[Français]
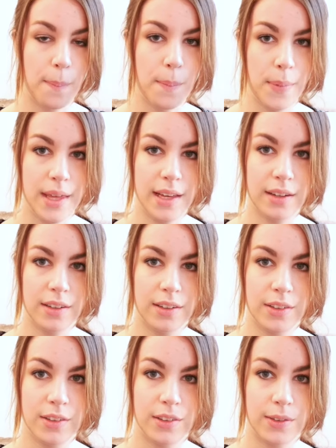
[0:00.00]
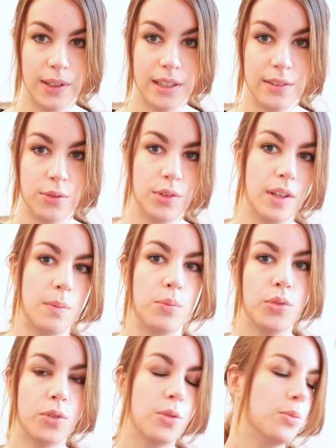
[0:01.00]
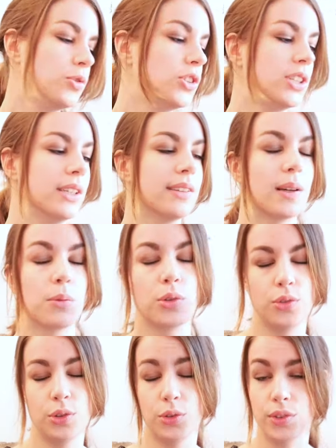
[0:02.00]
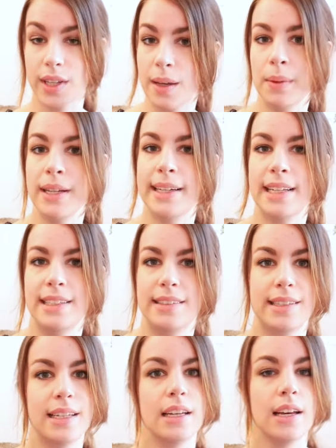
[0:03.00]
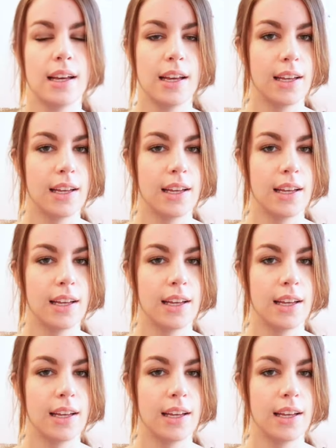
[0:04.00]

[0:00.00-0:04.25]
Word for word: Mais voilà, si vous avez plus le budget, c'est un produit de très belle qualité.